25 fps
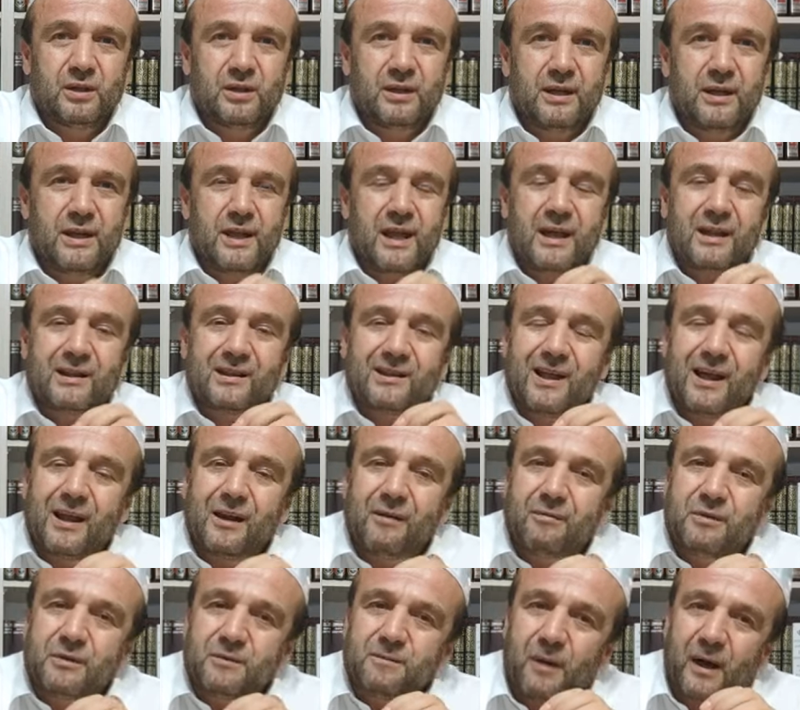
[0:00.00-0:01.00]

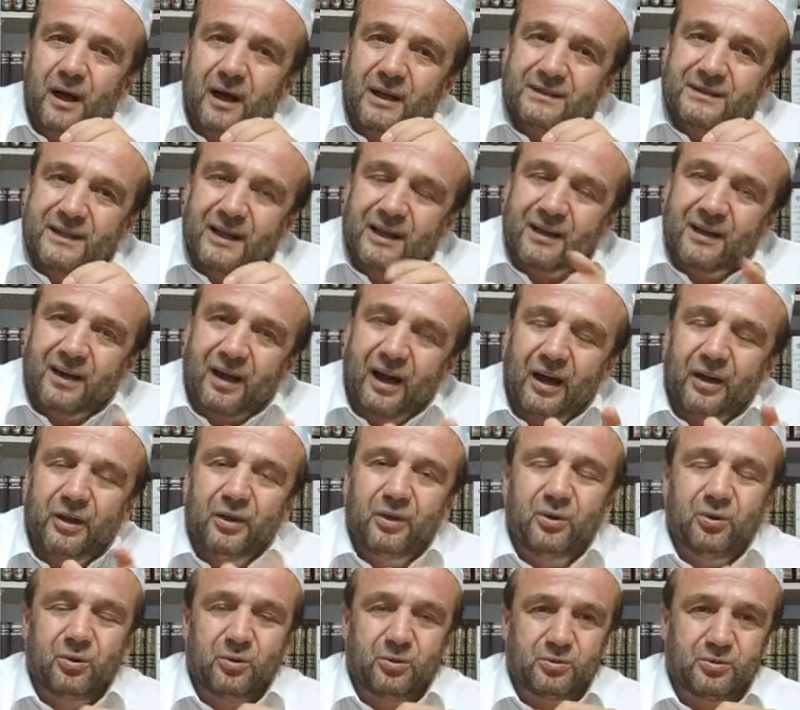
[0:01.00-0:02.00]
Niyetlerimiz bazen
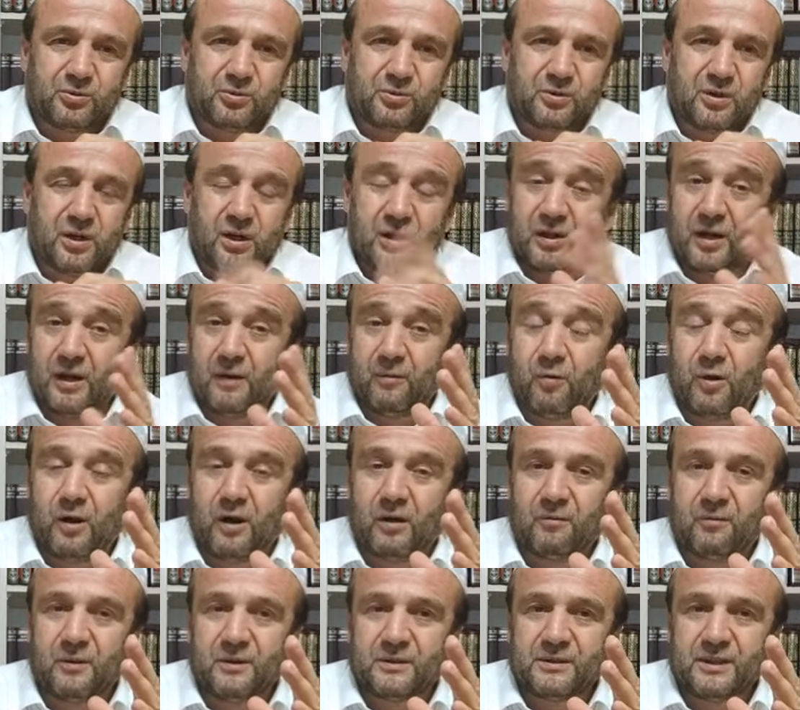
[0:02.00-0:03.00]
kayıyor. Allah
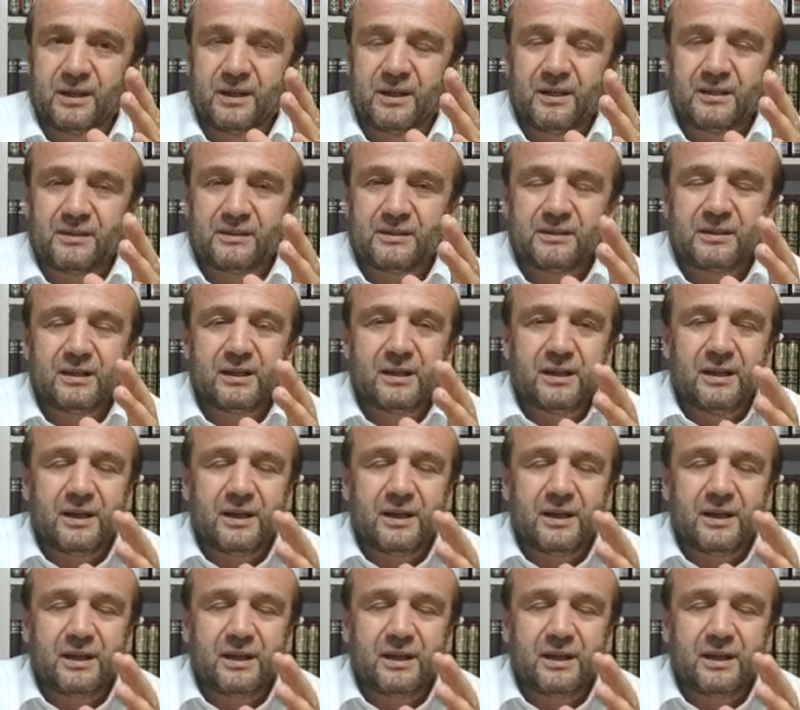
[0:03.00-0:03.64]
muhafaza eylesin.